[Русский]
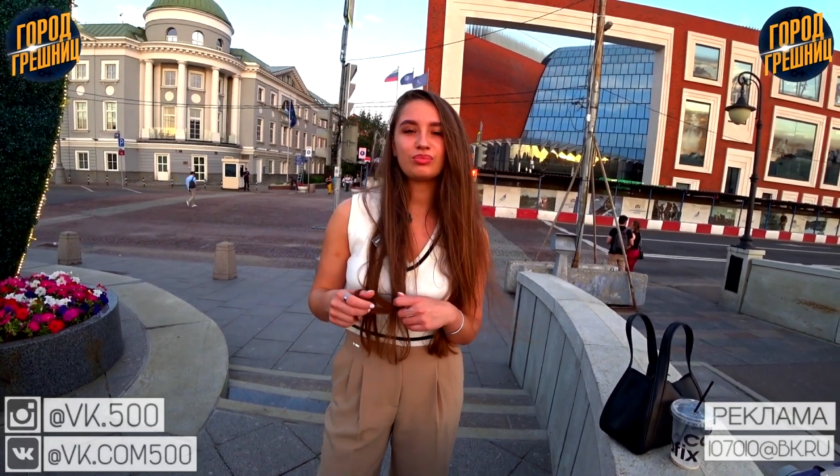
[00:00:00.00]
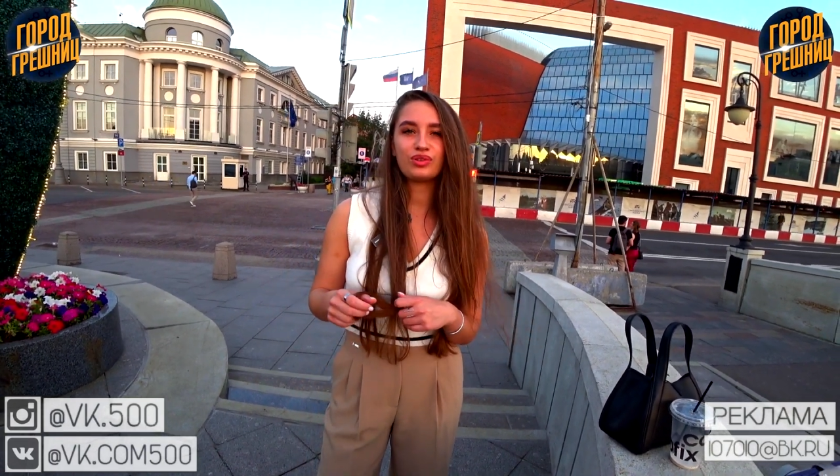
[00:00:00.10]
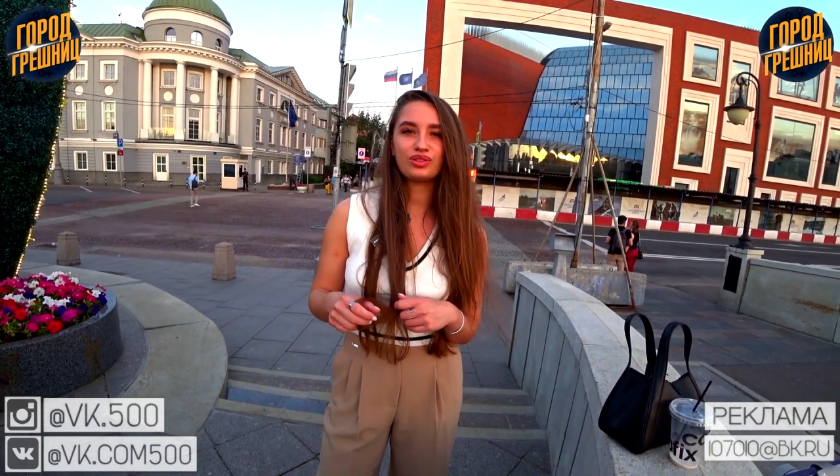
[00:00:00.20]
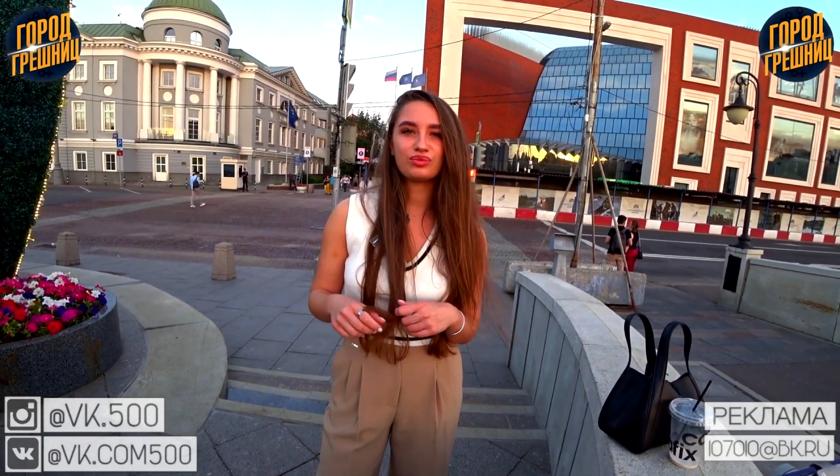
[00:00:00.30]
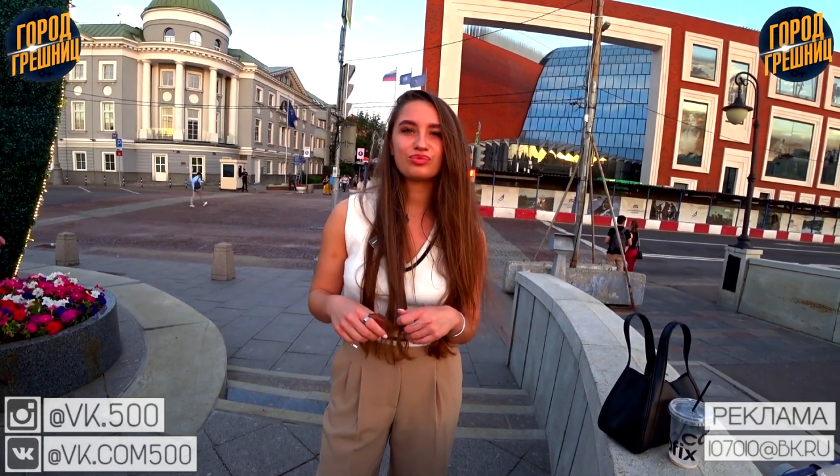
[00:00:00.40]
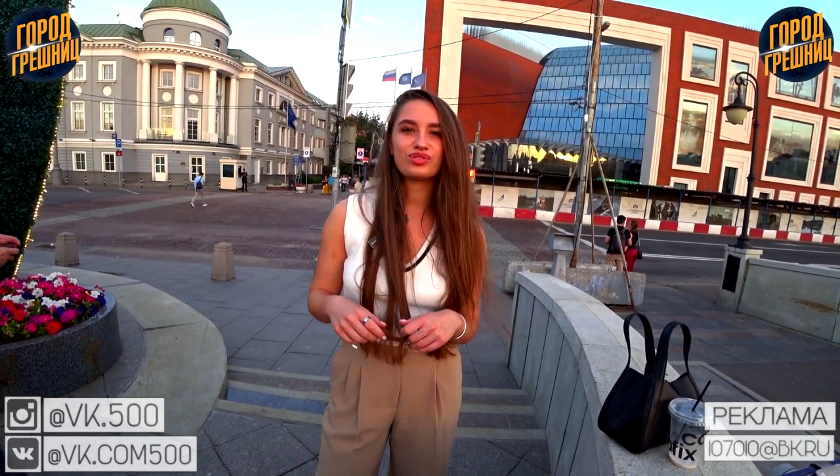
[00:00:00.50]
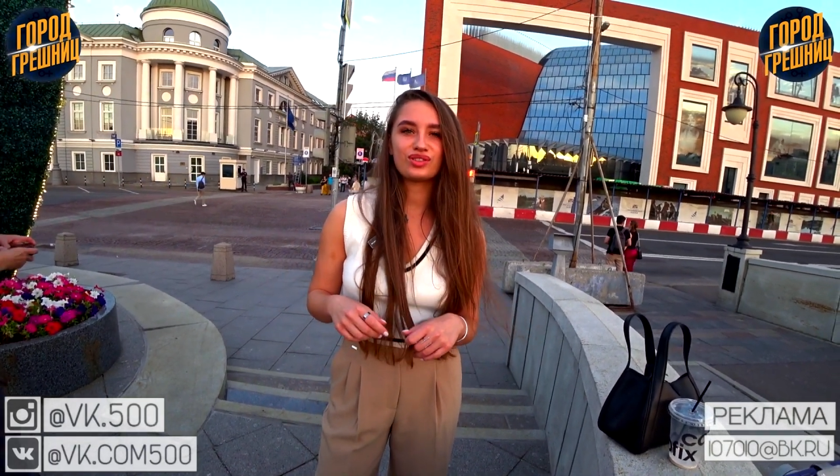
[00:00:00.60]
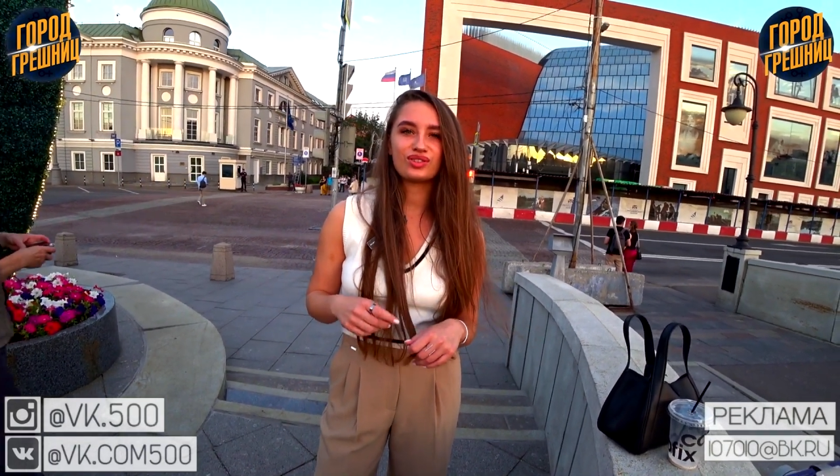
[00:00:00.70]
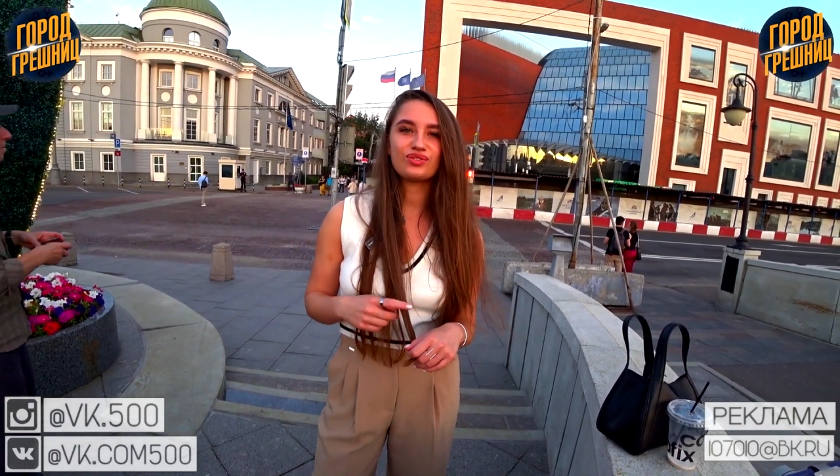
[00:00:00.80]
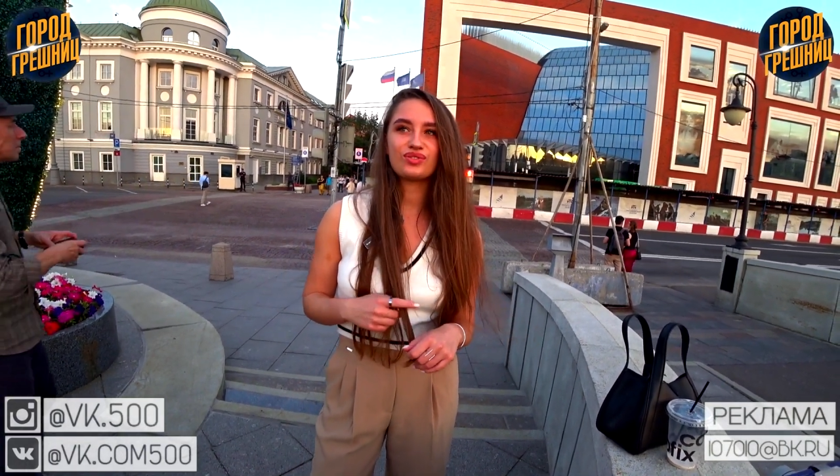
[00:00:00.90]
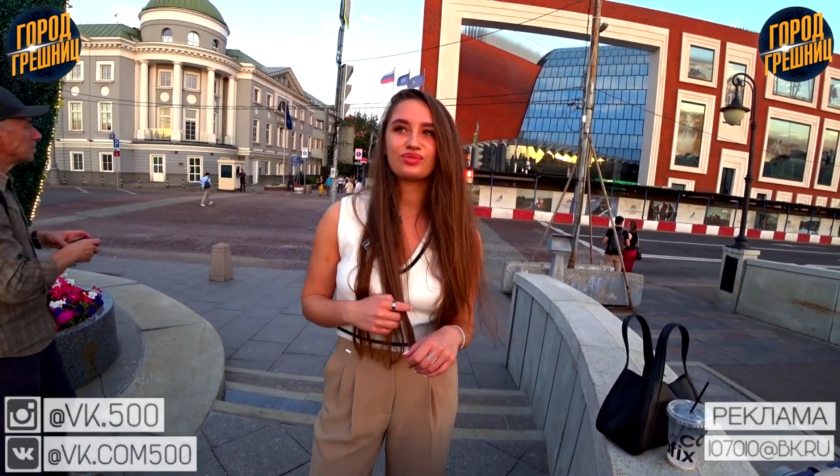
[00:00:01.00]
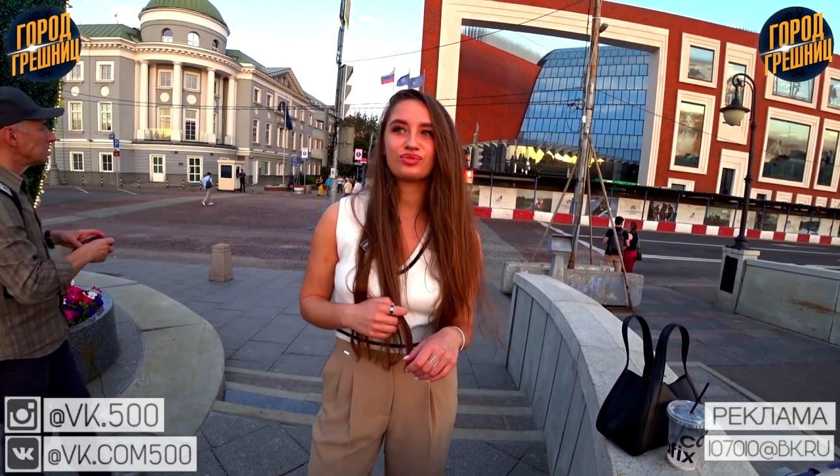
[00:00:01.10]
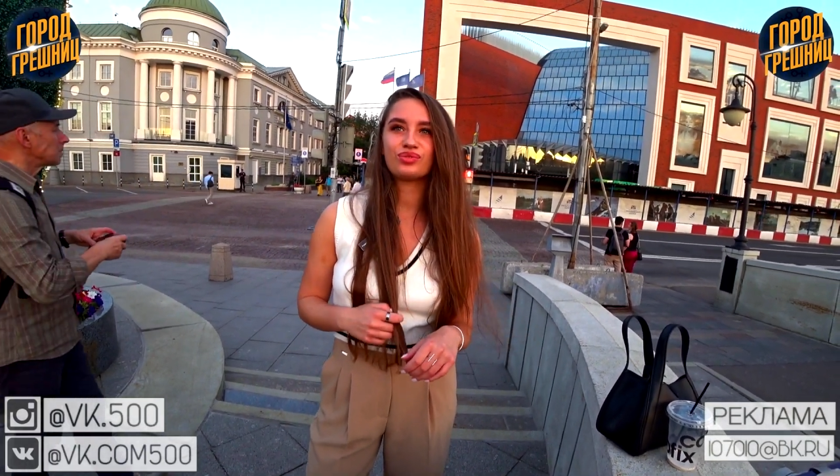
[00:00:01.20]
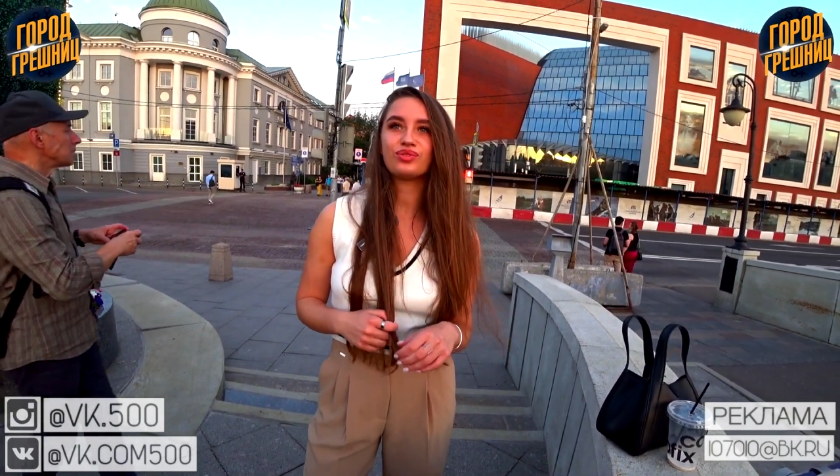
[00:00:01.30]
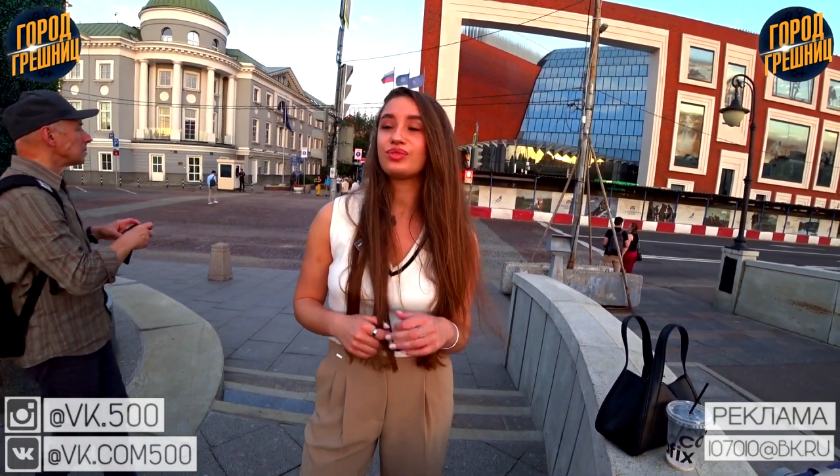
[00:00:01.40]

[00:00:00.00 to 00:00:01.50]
поэтому, скорее всего,